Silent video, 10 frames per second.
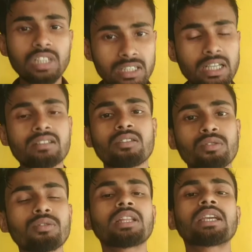ঠিক আছে
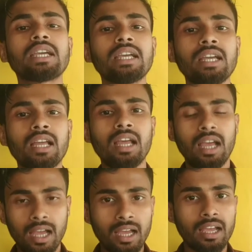ওগুলো থেকে
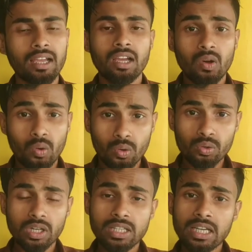হ্যাঁ
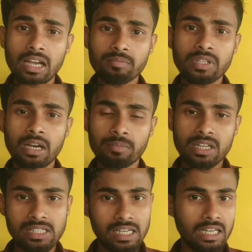ওগুলো থেকে আপনি আপনার
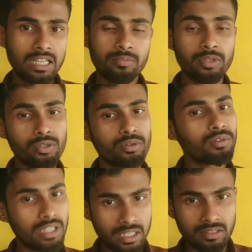চ্যানেলের ভিডিওগুলো
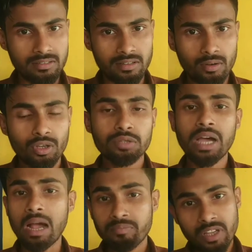দেখতেছেন অথবা
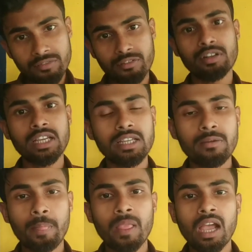আপনার ফোনেই
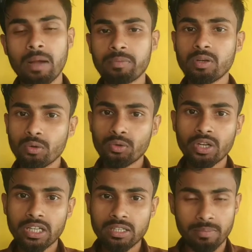আপনি অন্য
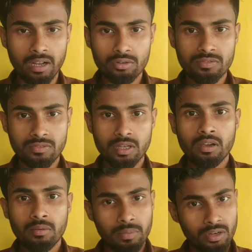একটি ব্রাউজ
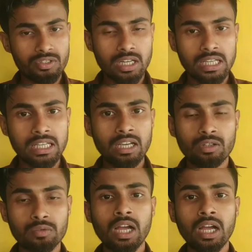ব্রাউজারে গিয়ে
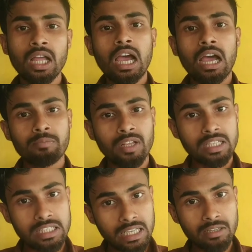অথবা আপনার
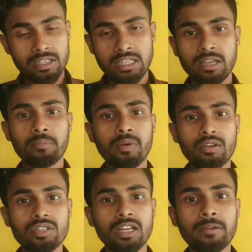সেই সেম
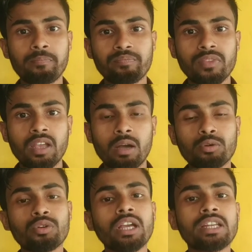ব্রাউজারে
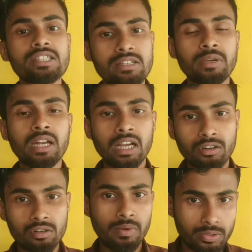অন্য একটি জিমেল
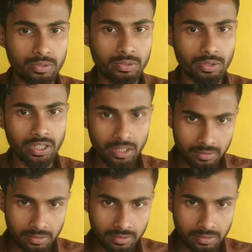অ্যাকাউন্ট ব্যবহার করে